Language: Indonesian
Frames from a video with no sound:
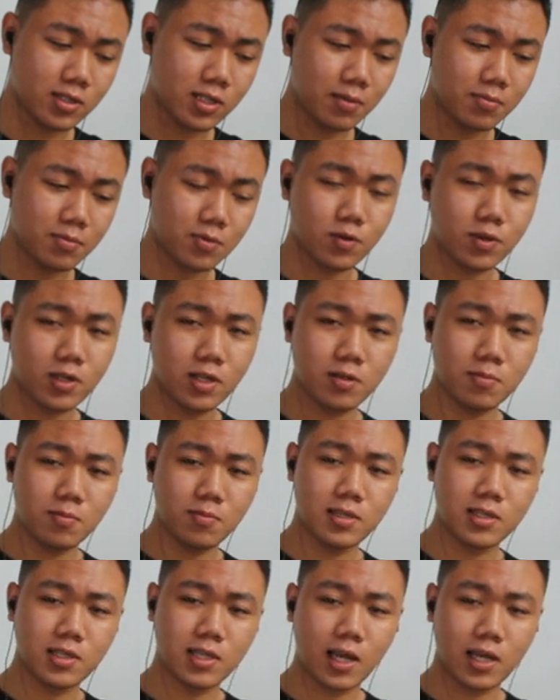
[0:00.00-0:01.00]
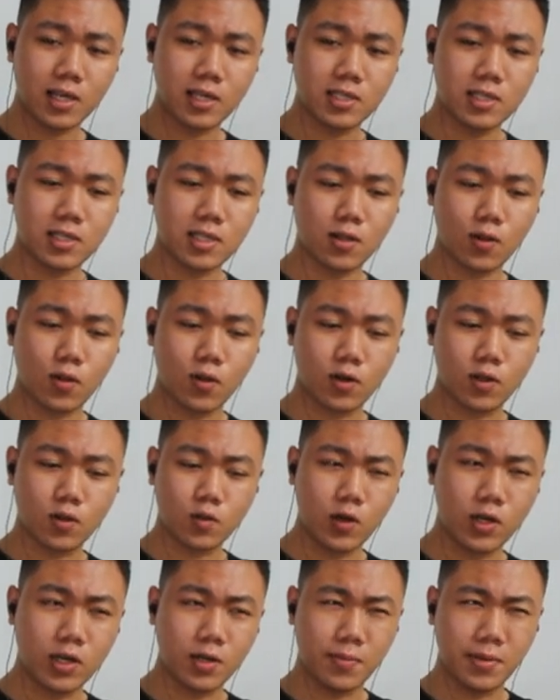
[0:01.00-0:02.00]
Samsudin bisa ngisi telur
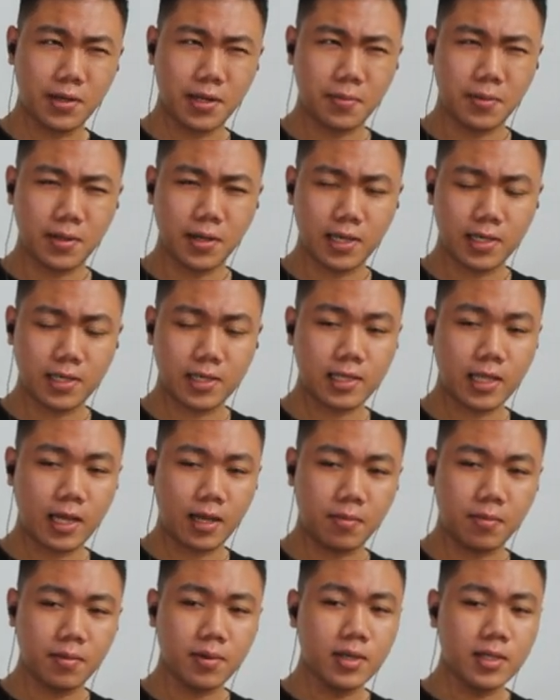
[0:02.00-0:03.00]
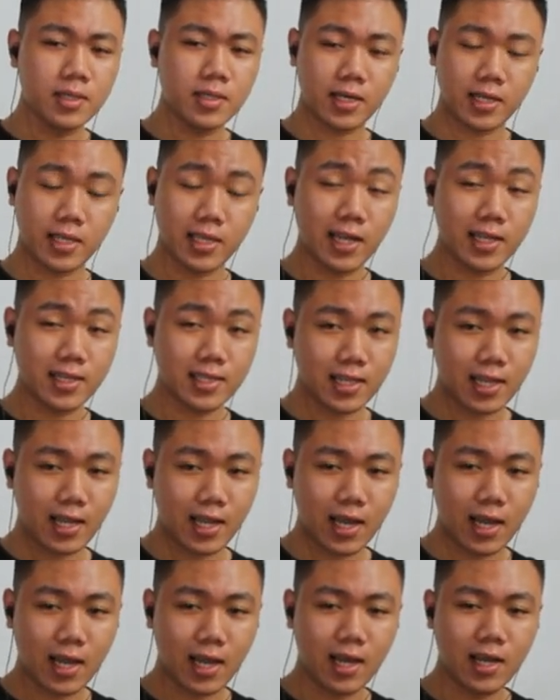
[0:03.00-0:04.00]
itu ada benda-benda hitam.
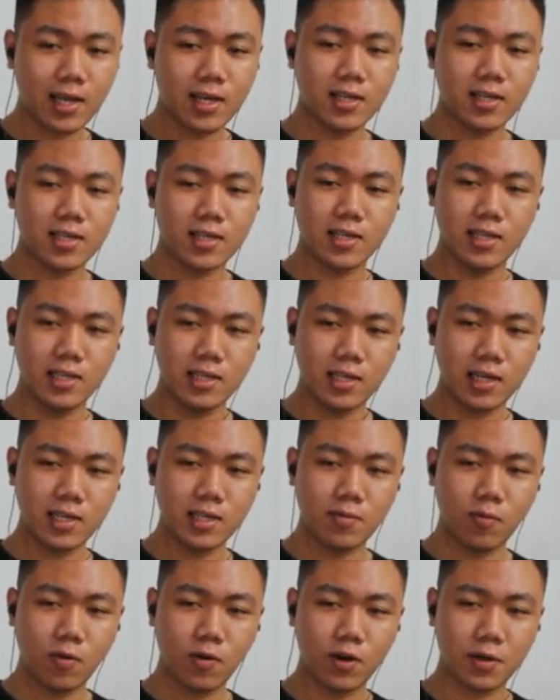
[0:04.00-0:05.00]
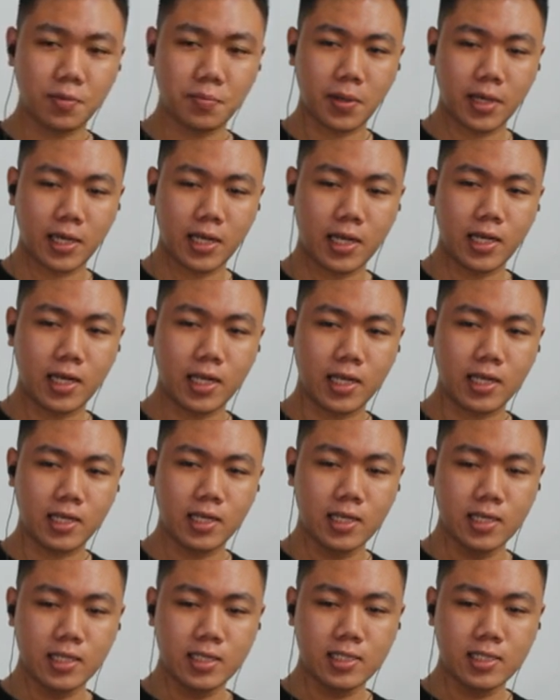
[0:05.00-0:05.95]
Ternyata dia dibolongin pakai lilin.